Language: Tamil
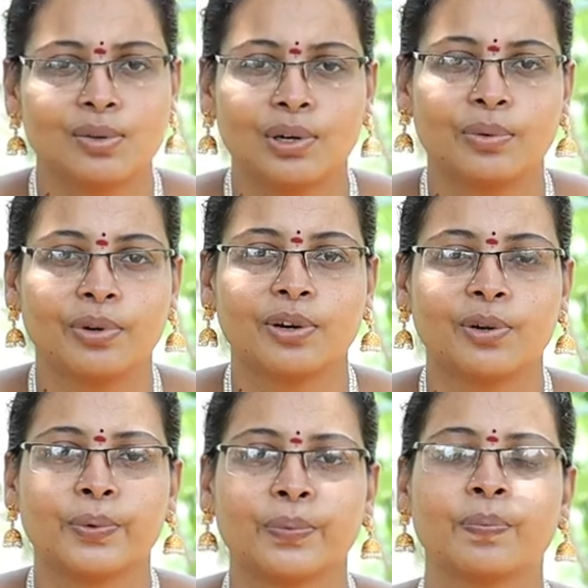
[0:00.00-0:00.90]
சொல்லிக்
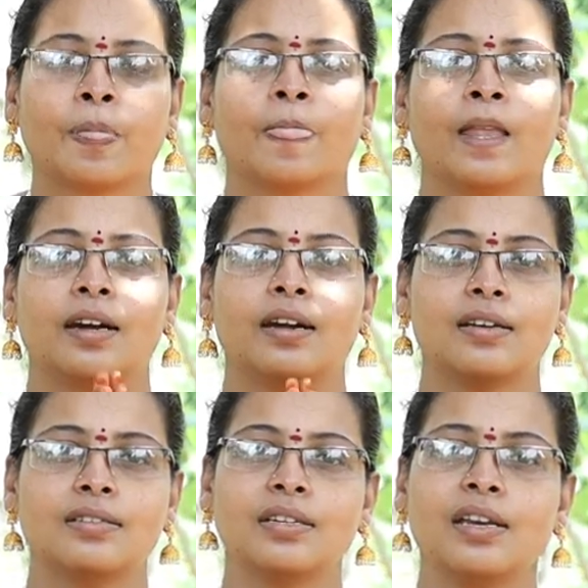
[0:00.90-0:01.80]
கொடுக்கணும்
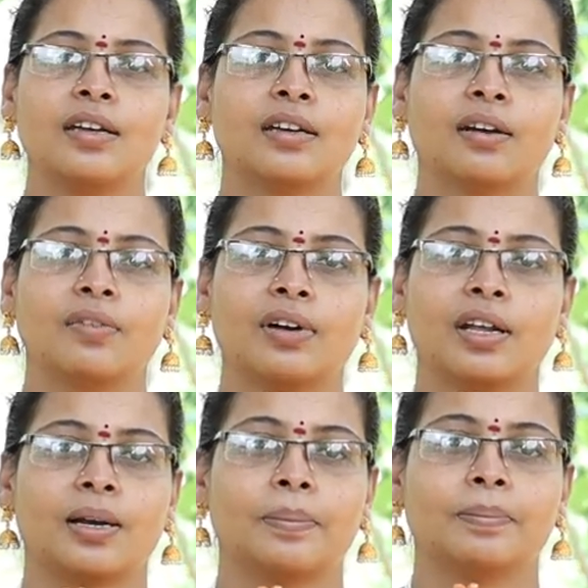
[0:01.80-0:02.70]
நன்றி
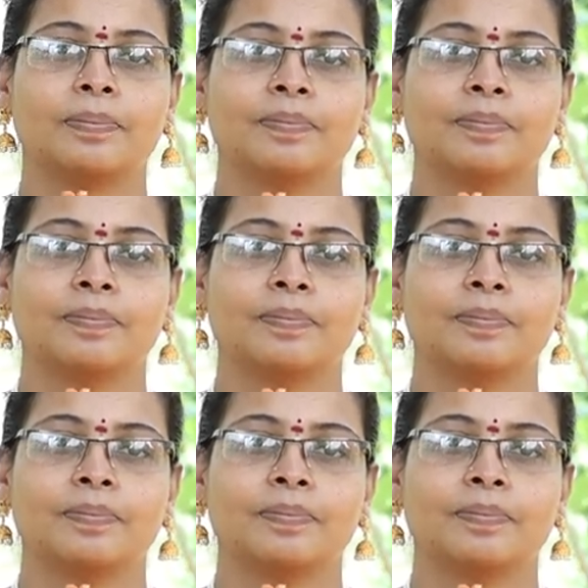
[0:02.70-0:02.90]
வணக்கம்